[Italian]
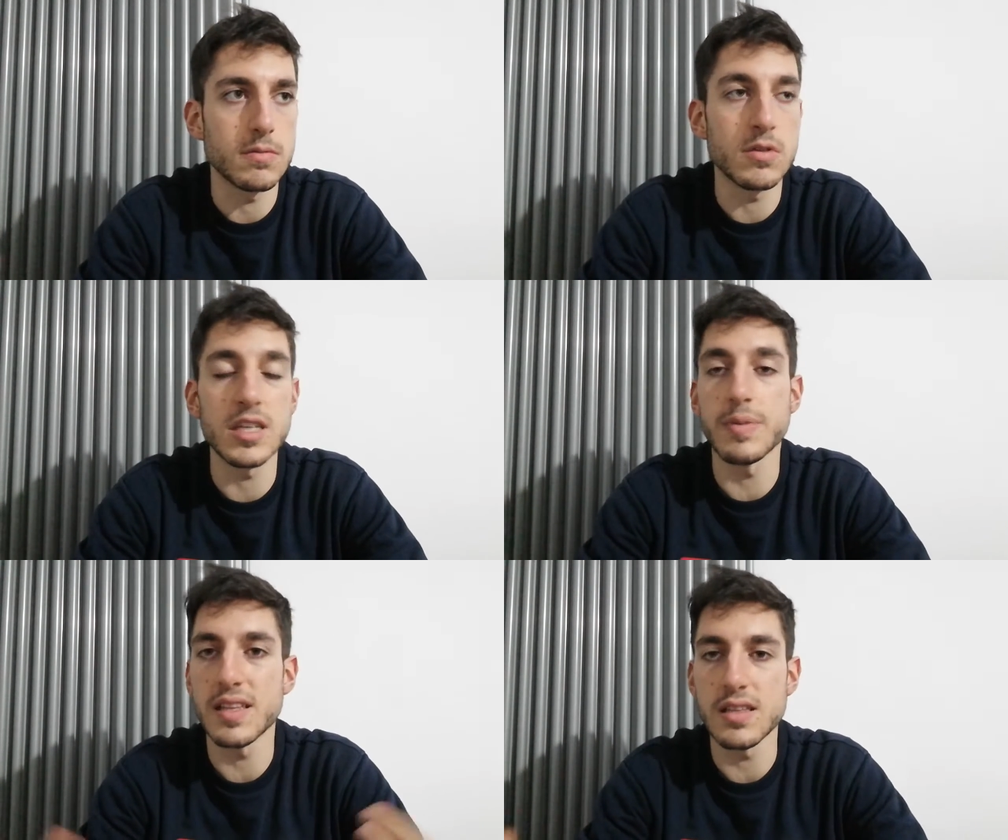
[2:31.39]

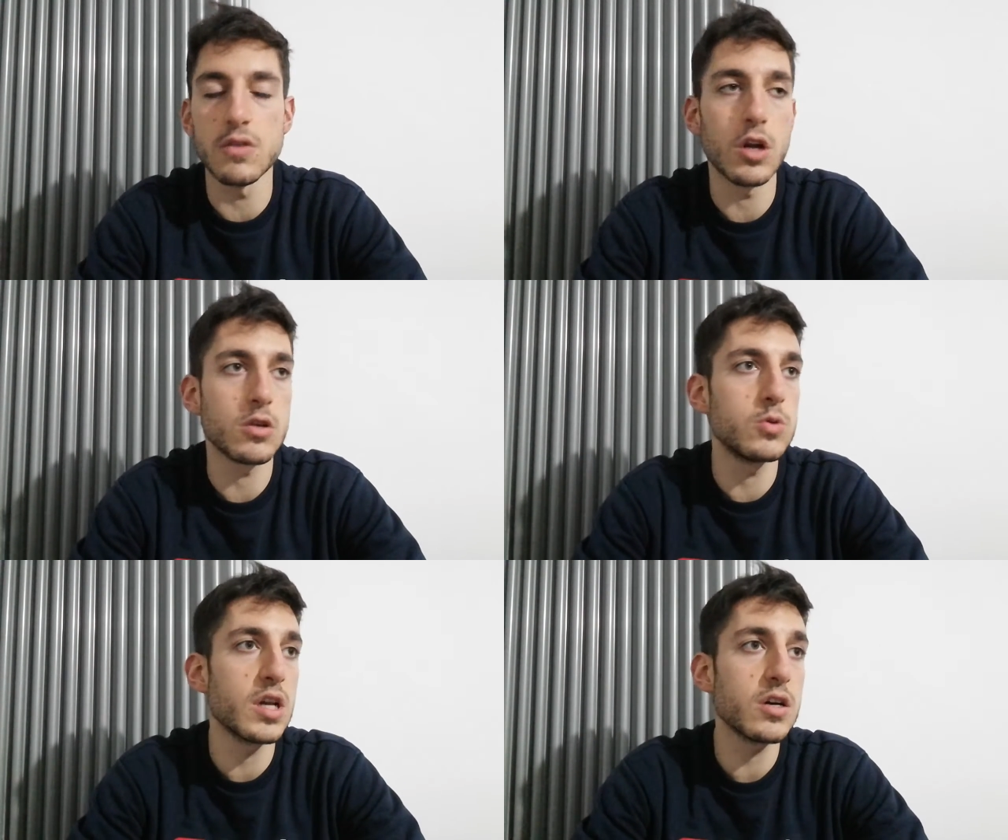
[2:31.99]
ripetitivo in
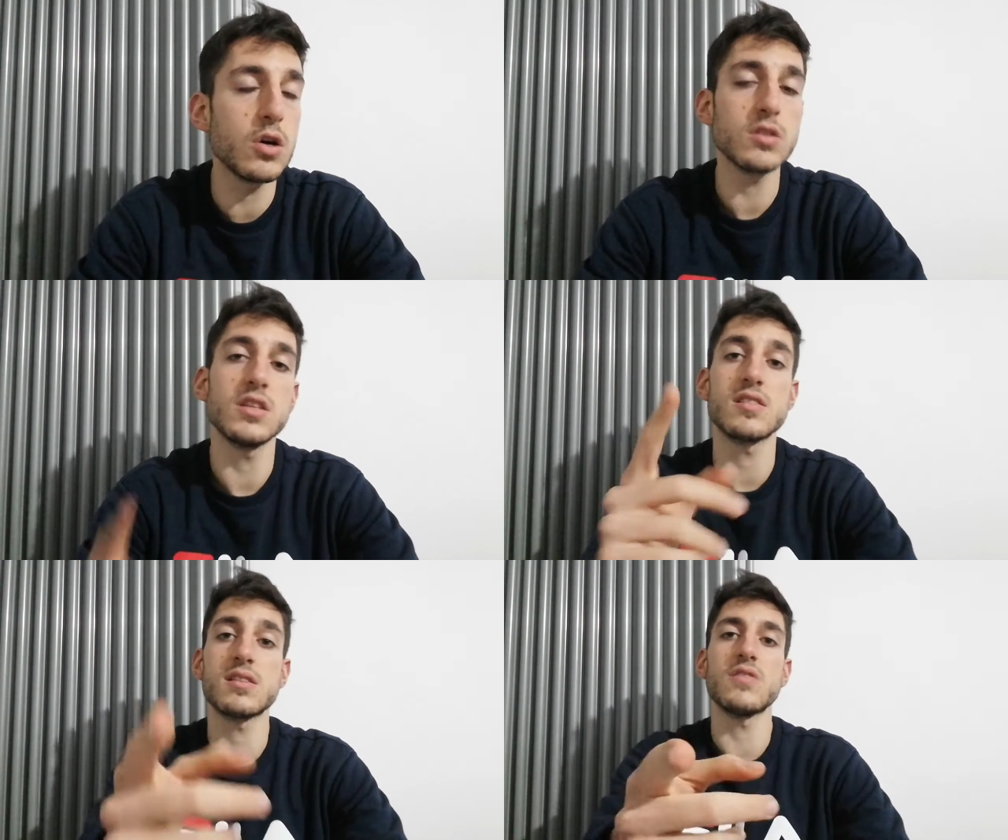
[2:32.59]
alcune cose,
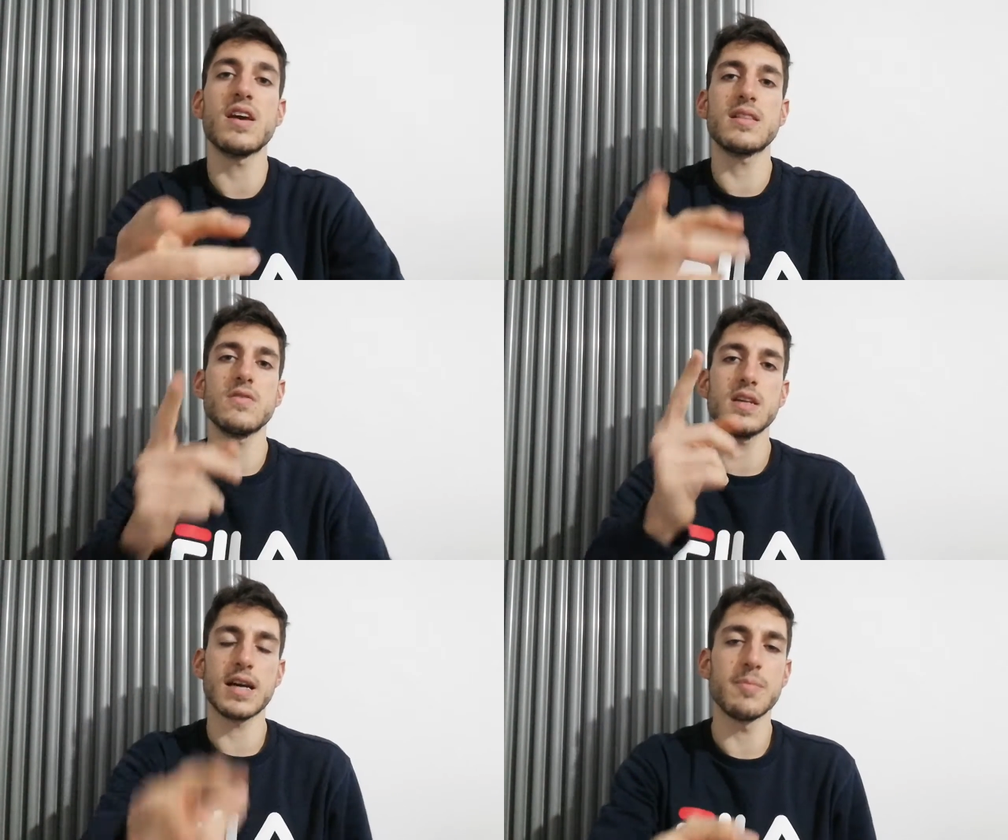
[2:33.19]

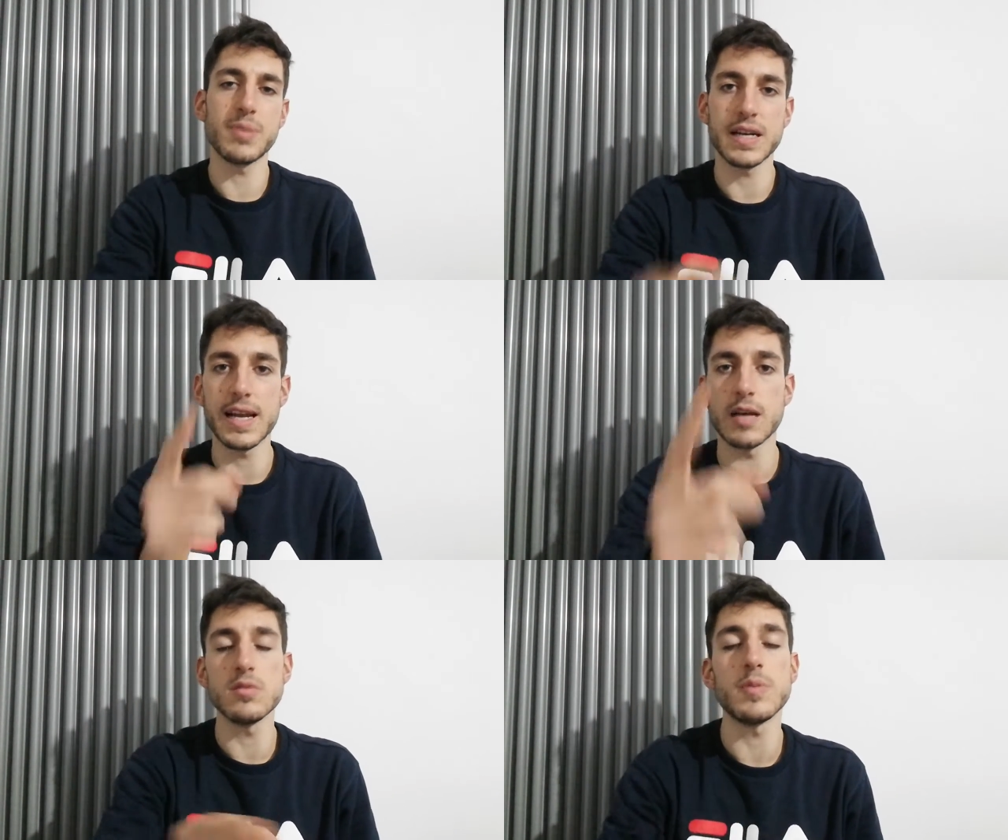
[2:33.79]
iscrivetevi,
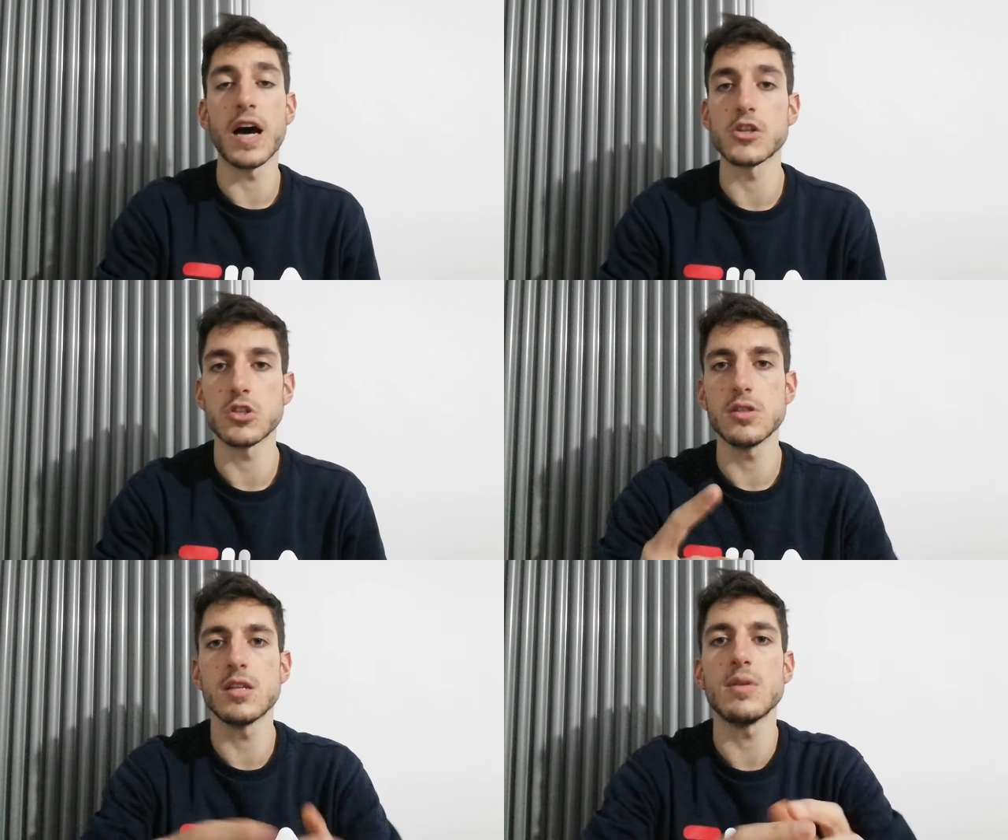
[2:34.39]
campanella mi piace,
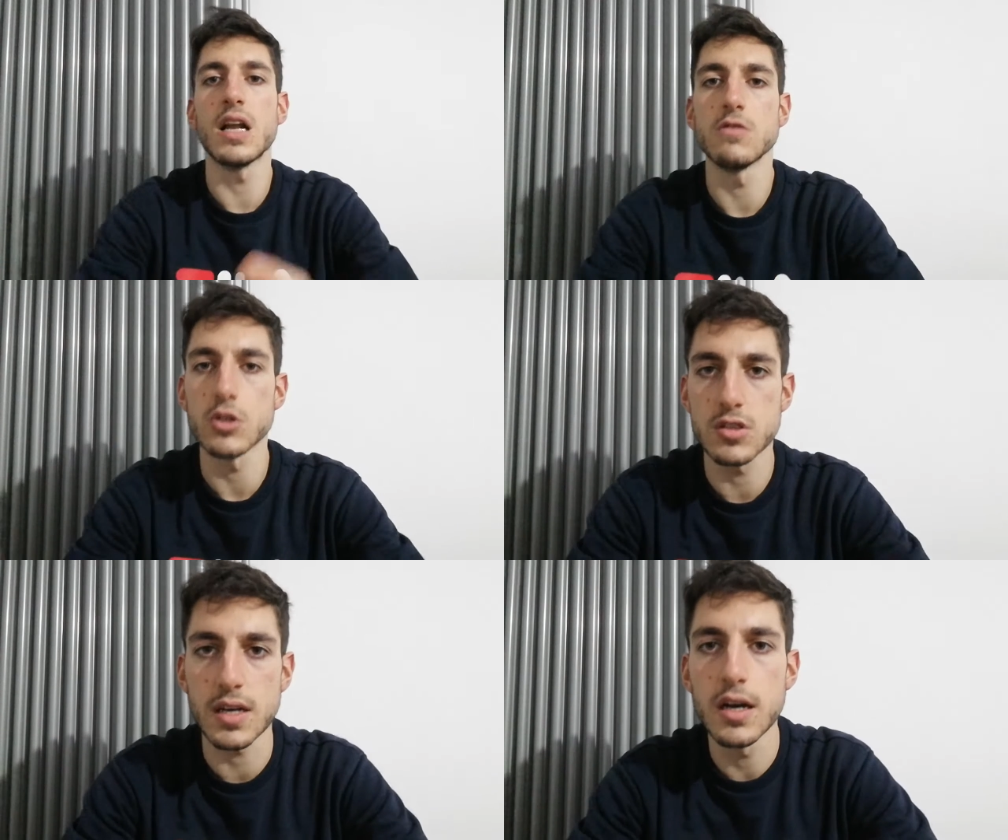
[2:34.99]
ditemi la
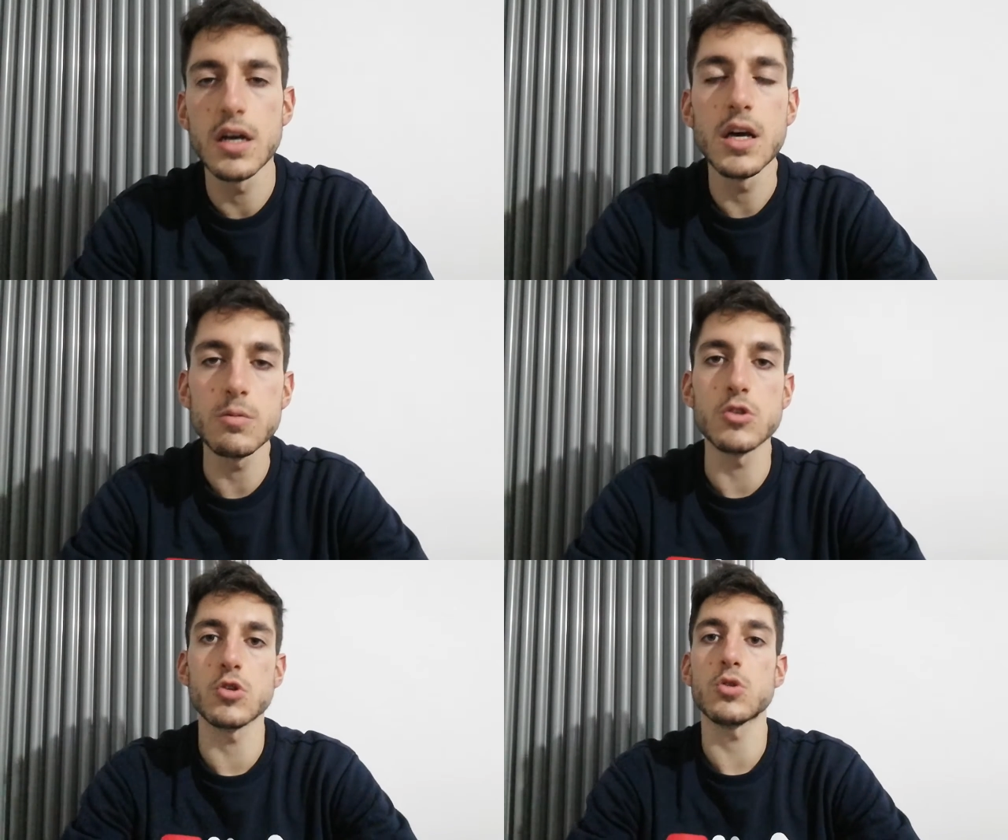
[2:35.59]
vostra
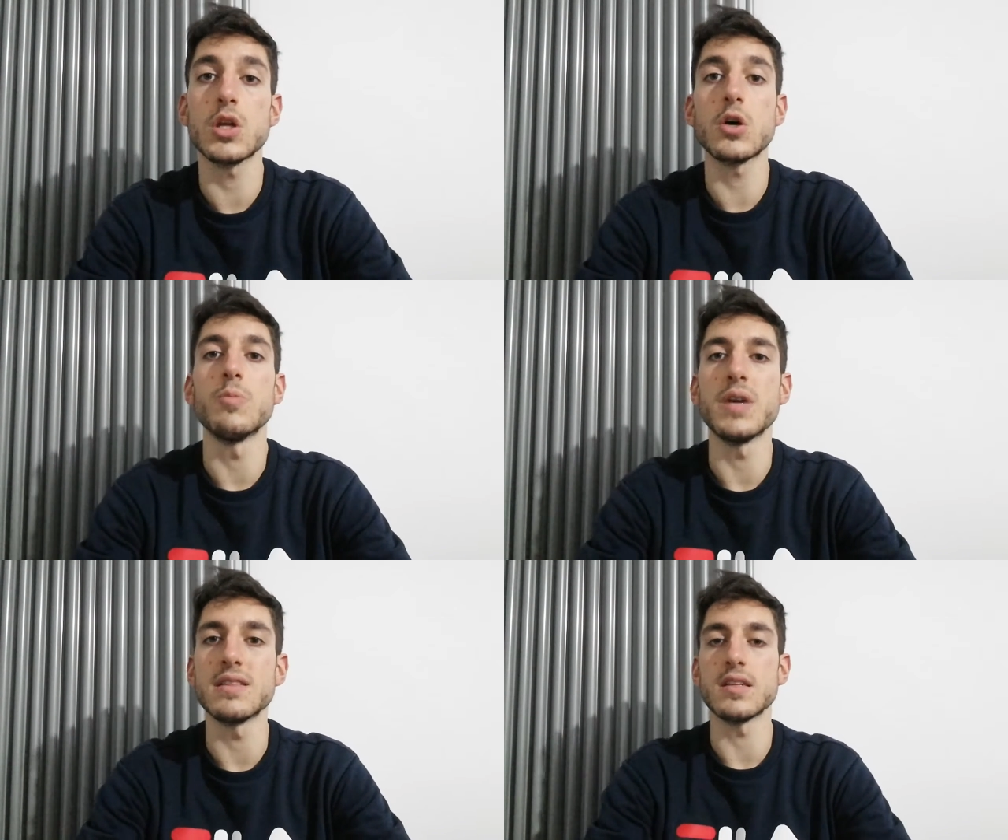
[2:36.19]
qui sotto nei
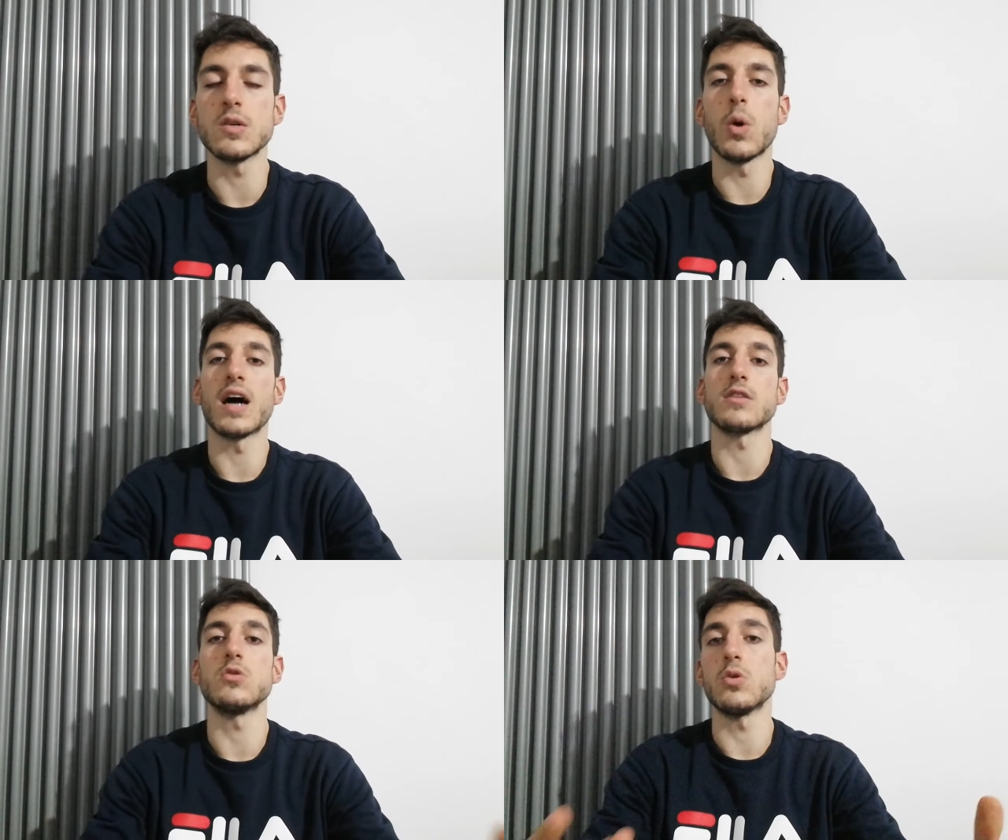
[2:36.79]
commenti
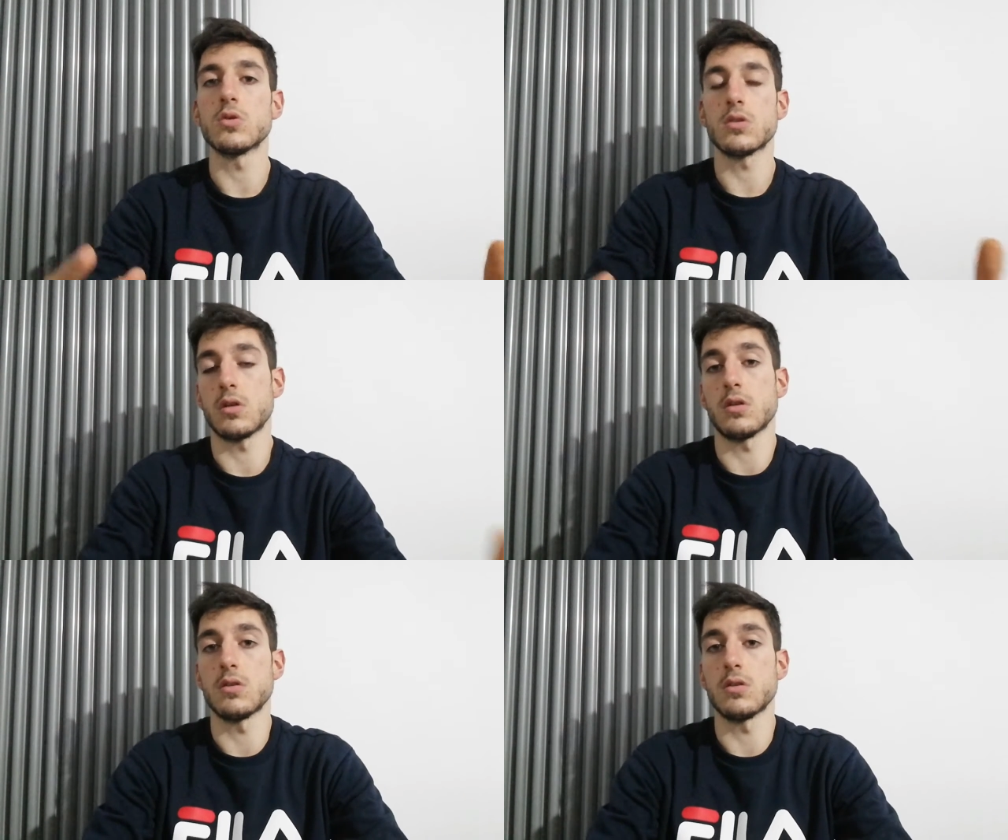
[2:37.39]
riguardo eh,